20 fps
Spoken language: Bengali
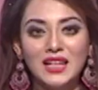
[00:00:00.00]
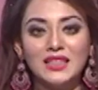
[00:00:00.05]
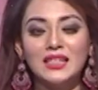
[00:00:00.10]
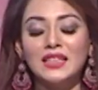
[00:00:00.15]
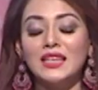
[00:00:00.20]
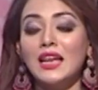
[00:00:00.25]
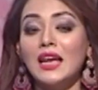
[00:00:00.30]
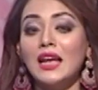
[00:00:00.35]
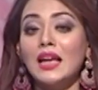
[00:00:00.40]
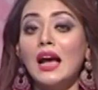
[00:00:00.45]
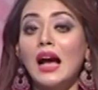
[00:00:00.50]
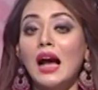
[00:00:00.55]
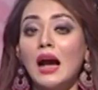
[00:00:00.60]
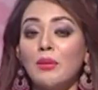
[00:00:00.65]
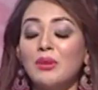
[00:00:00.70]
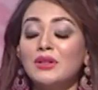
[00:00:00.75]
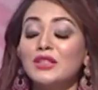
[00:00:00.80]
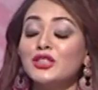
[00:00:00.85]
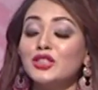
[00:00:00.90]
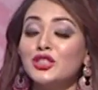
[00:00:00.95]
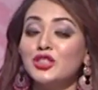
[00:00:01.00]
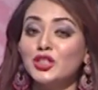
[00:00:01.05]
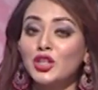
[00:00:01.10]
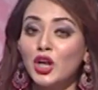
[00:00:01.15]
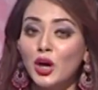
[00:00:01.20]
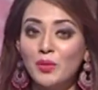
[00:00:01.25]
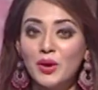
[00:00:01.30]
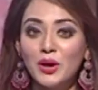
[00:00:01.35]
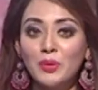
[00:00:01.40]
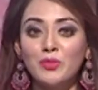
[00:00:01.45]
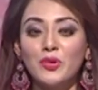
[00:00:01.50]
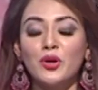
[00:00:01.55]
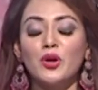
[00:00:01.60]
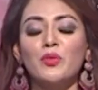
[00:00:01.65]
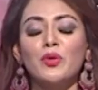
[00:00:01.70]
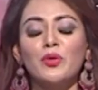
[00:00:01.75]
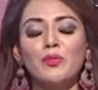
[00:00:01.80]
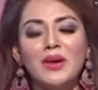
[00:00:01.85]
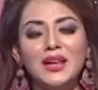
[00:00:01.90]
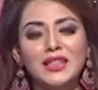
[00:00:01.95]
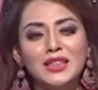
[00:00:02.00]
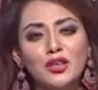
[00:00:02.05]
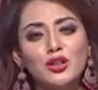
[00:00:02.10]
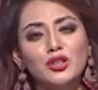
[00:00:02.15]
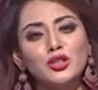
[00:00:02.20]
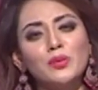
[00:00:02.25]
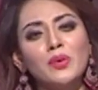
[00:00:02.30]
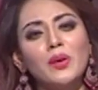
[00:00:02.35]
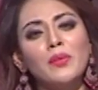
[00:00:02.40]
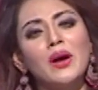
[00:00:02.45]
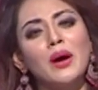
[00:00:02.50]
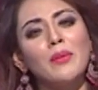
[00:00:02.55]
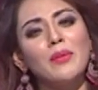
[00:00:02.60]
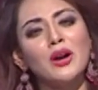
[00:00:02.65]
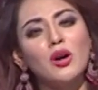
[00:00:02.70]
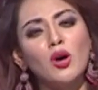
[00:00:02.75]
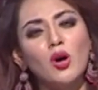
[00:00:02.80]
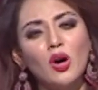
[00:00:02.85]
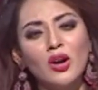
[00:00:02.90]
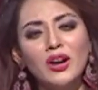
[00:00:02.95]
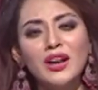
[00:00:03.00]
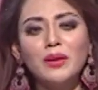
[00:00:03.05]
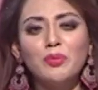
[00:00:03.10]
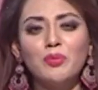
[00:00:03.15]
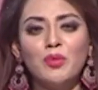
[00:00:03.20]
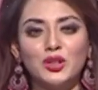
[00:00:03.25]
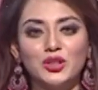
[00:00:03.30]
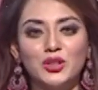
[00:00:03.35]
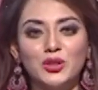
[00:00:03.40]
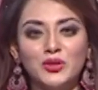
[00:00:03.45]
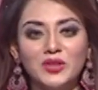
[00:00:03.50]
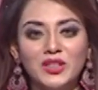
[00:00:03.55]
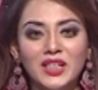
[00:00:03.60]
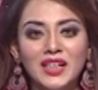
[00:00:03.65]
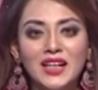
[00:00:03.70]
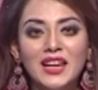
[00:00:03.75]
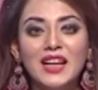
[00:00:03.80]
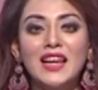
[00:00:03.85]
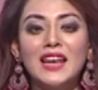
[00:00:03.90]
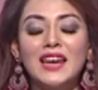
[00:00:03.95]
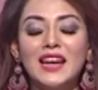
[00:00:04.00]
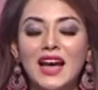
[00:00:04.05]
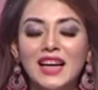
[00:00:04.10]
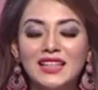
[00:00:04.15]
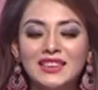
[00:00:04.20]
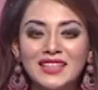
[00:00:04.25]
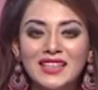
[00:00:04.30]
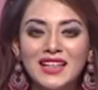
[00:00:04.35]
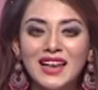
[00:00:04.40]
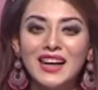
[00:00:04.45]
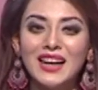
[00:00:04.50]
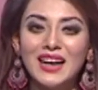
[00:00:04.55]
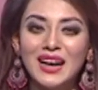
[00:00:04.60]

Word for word: তিনি আমাদের সবার প্রিয় এবং ব্যক্তিগতভাবে আমার অনেক পছন্দের নাদিয়া